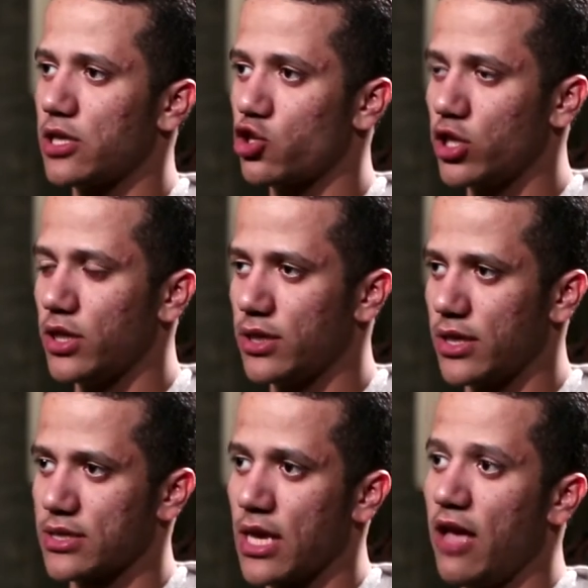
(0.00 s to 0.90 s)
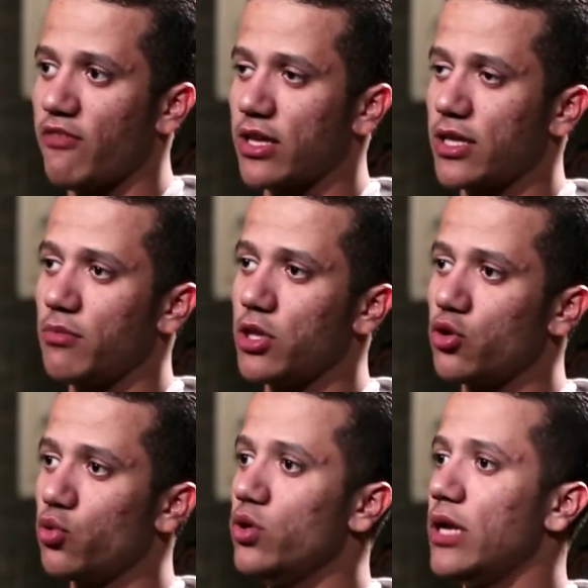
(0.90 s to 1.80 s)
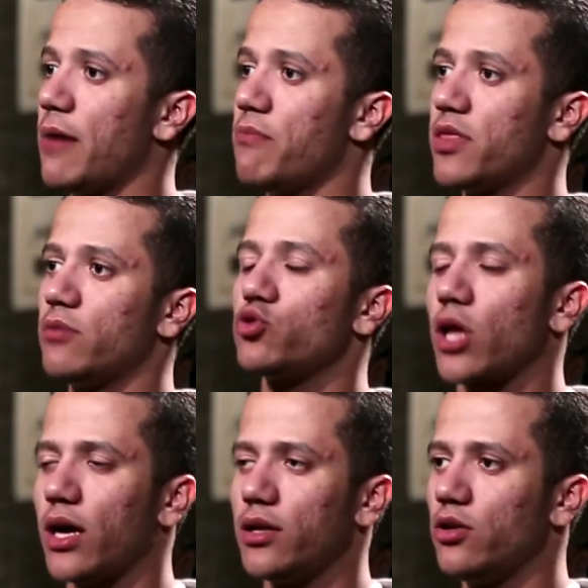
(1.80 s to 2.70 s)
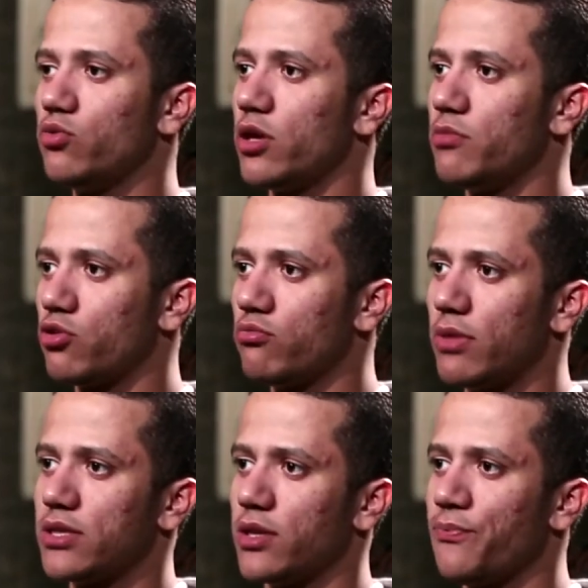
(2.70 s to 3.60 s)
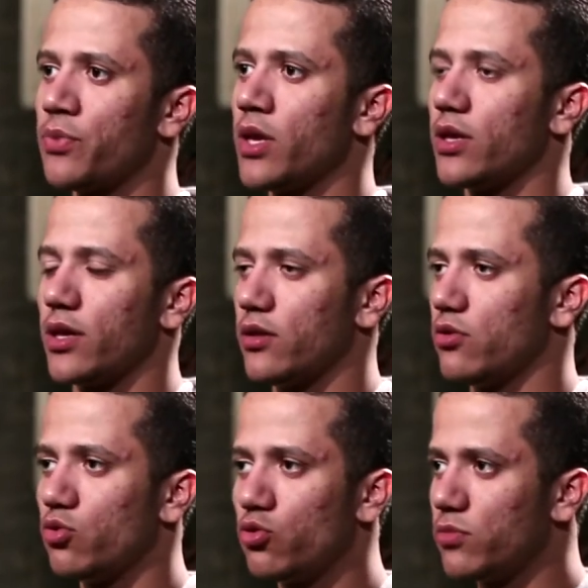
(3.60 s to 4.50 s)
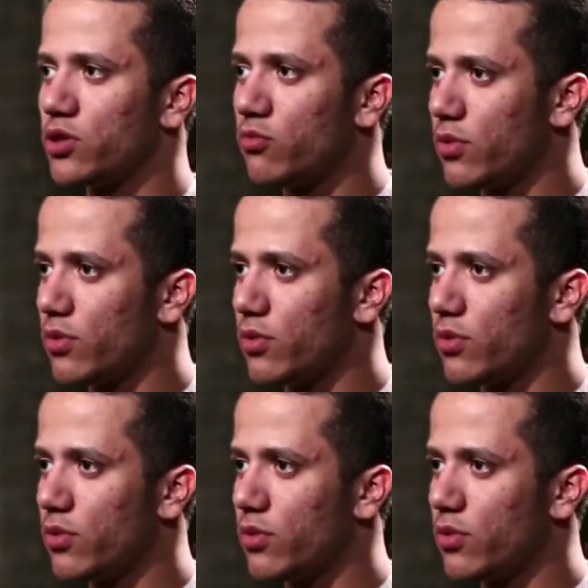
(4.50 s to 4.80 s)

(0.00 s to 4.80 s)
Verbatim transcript: تشريع للناس فكان دايما يقول حبذا المتخللون من امتي يعني يقولوا له مين